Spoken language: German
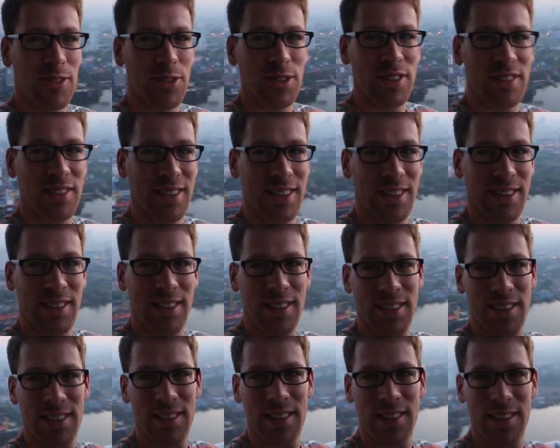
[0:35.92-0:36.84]
Aussicht.
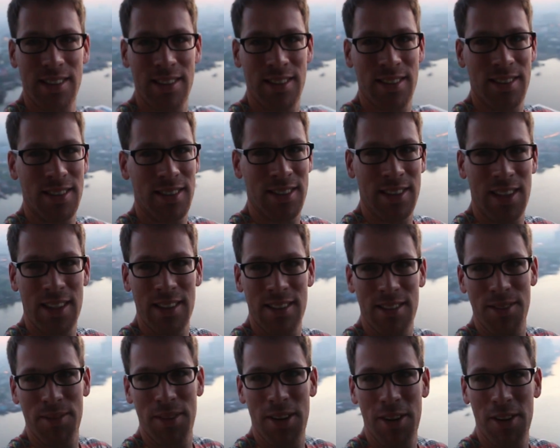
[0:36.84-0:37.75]
Ich kann
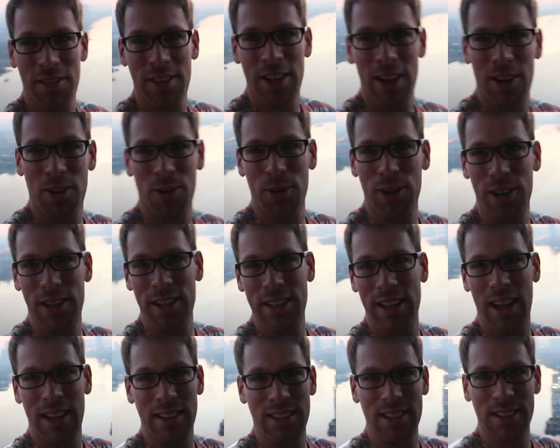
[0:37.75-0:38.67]
es immer nur
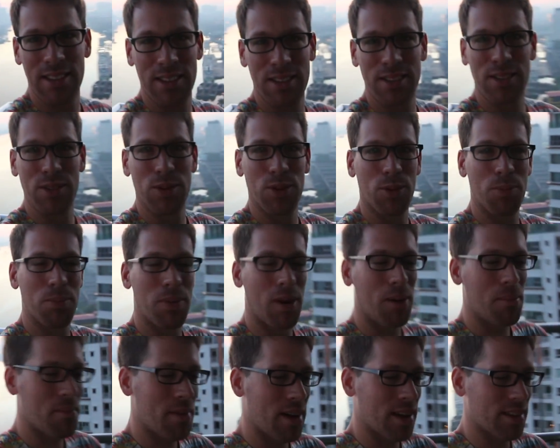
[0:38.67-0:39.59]
wiederholen, es ist so
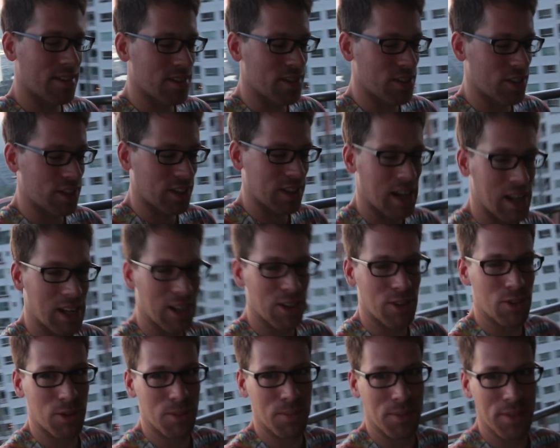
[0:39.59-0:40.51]
bombastisch geil
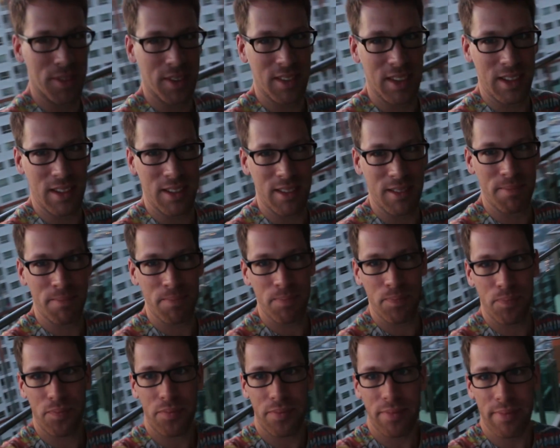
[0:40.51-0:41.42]
hier oben zu sitzen.
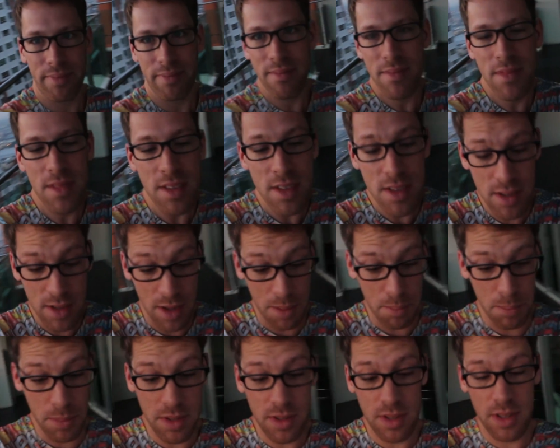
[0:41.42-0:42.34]
Ich
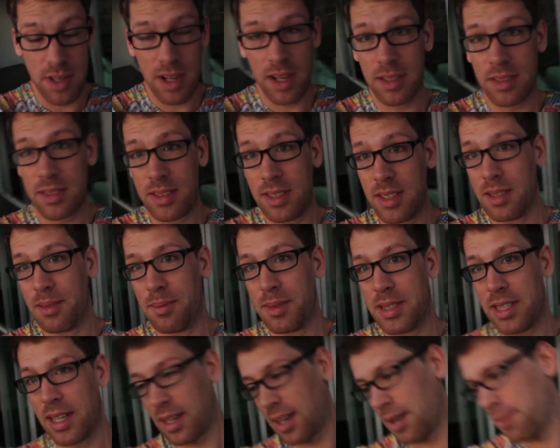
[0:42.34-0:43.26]
habe ein bisschen Angst hier
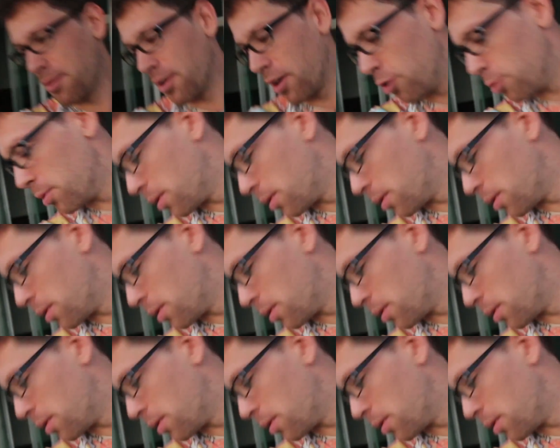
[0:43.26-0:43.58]
mit der Kamera